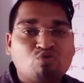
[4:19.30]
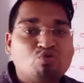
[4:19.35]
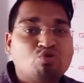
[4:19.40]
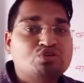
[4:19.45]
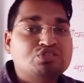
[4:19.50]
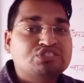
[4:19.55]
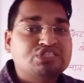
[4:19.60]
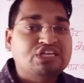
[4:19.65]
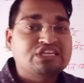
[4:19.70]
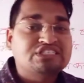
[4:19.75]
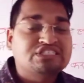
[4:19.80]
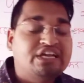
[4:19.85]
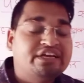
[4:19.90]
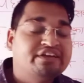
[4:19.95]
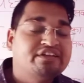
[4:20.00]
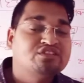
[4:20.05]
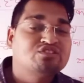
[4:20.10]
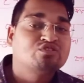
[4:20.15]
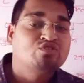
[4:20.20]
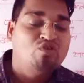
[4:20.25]
कुट से
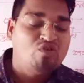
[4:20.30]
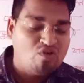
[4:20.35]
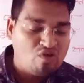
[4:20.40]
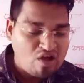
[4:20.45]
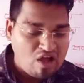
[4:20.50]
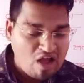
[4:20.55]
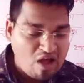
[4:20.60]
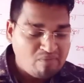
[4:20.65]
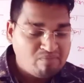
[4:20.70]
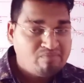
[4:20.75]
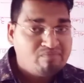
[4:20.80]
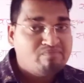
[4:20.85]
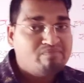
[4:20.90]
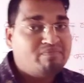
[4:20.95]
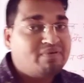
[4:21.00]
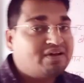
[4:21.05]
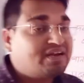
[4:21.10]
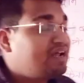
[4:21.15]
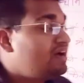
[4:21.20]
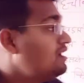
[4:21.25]
साइंटिस्ट को हम
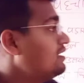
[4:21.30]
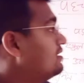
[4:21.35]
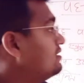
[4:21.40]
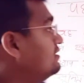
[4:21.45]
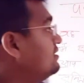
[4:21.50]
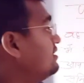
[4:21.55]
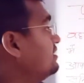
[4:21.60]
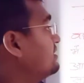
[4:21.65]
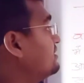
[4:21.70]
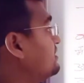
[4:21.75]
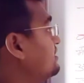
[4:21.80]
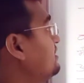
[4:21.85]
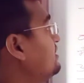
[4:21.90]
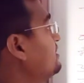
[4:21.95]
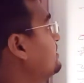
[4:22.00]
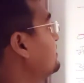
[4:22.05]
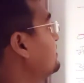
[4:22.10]
बना लेंगे